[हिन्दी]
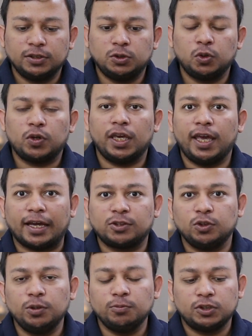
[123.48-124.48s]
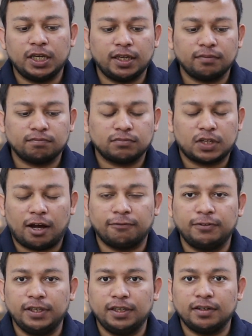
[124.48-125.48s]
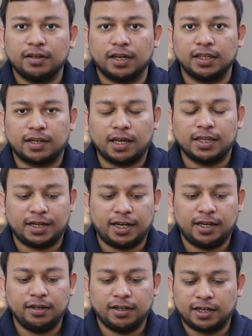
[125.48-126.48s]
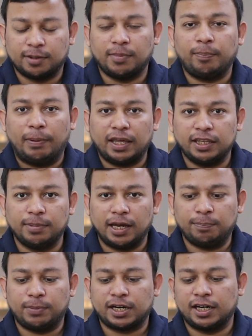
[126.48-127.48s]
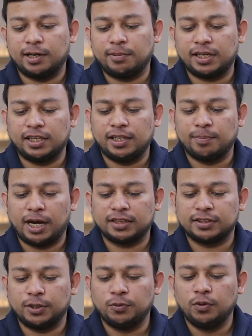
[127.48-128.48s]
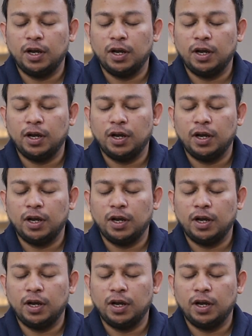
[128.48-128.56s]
जो कि एक्चुअली मुझे काफ़ी हल्का लग रहा है अगर मैं पहली बार पकड़ने में के लिए बात करूं